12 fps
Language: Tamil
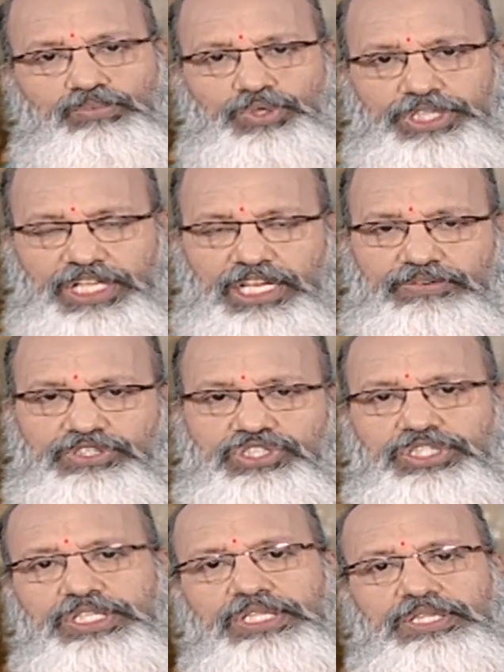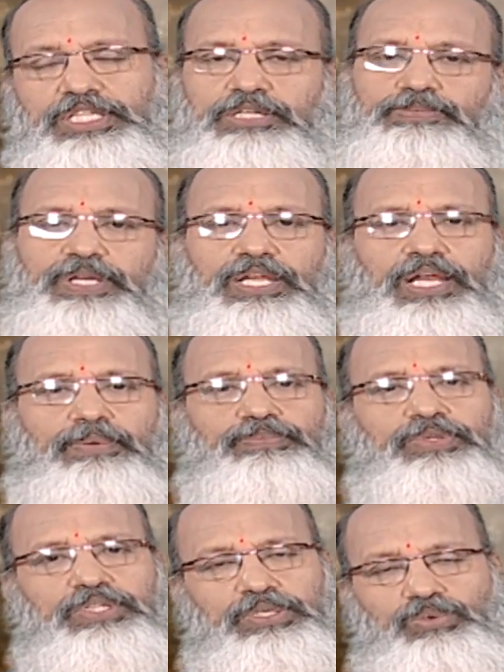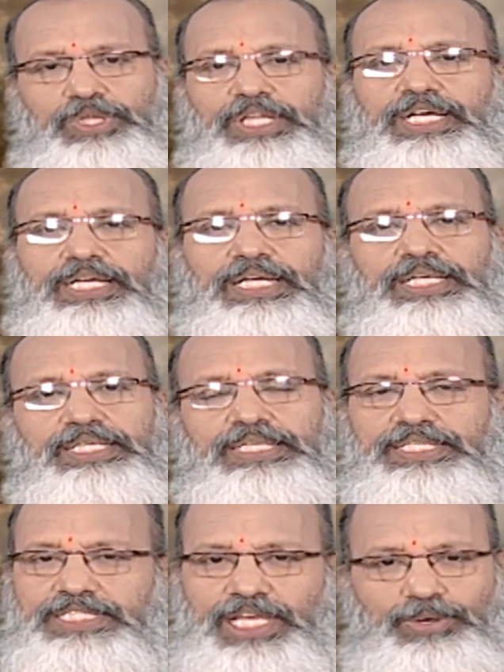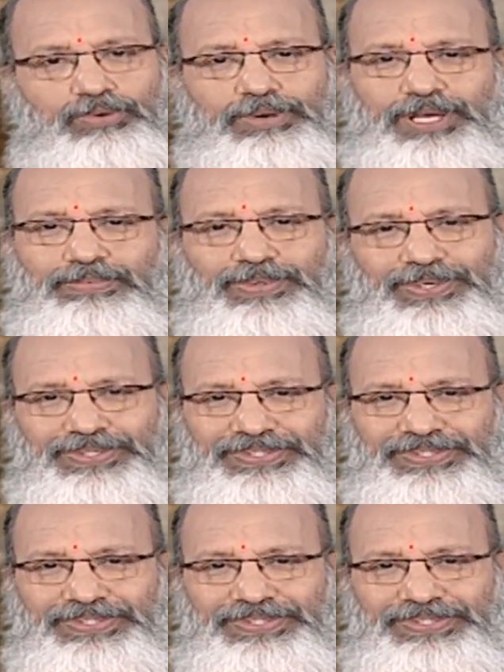முட்டியில் வச்சு திருப்பிக்கலாம் இவ்வளோதாங்க செய்வோமா இப்போது